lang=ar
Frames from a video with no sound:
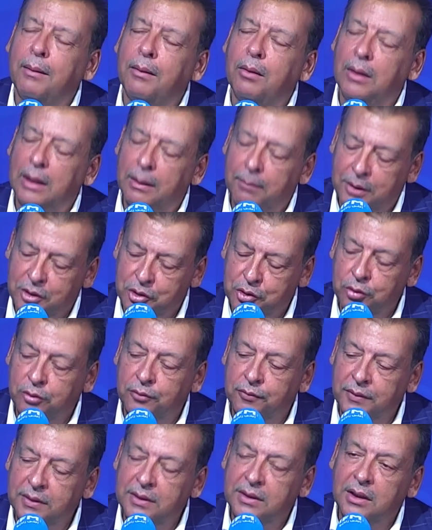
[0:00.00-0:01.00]
لما
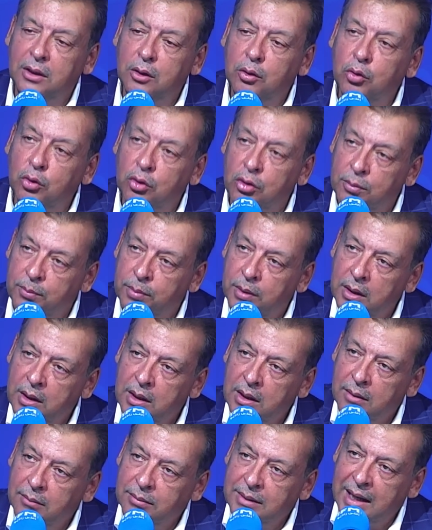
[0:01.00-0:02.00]
تشوف انت الكورب
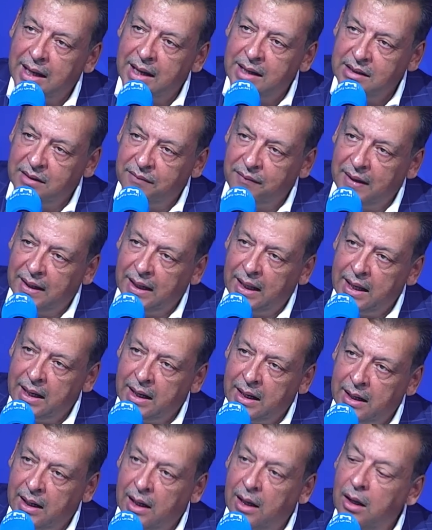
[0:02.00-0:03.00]
نتاع ارتفاع
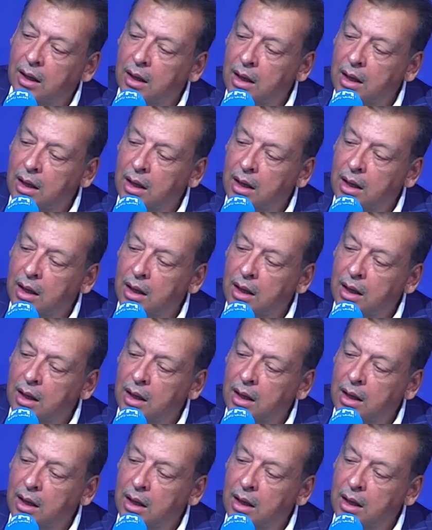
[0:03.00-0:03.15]
الحراره